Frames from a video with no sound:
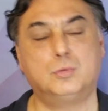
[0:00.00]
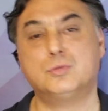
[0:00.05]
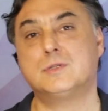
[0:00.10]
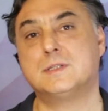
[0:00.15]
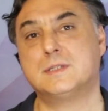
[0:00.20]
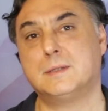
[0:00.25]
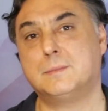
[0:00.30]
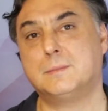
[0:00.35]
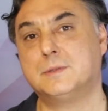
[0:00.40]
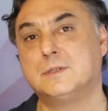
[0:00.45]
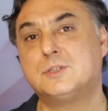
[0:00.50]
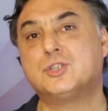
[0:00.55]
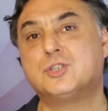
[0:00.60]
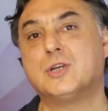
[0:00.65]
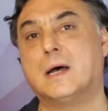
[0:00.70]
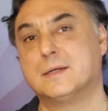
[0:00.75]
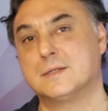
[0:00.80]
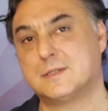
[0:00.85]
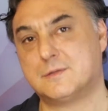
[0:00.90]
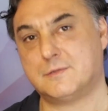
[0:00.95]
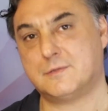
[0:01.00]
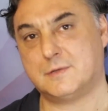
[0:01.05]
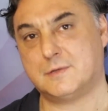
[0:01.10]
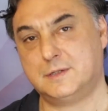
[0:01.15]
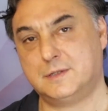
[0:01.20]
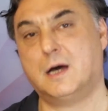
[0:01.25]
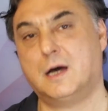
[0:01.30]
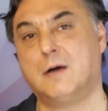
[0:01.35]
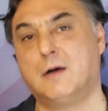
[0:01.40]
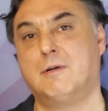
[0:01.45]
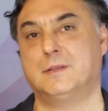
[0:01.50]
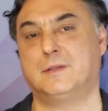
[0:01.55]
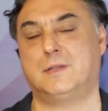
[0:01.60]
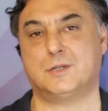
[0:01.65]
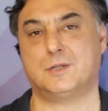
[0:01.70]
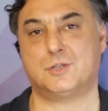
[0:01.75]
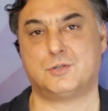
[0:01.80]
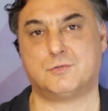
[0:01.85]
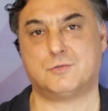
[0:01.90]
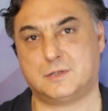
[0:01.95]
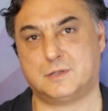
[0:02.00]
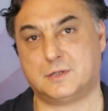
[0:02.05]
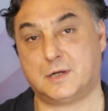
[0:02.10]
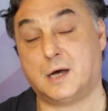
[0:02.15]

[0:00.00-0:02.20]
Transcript: size bir şans verir, avantaj verir.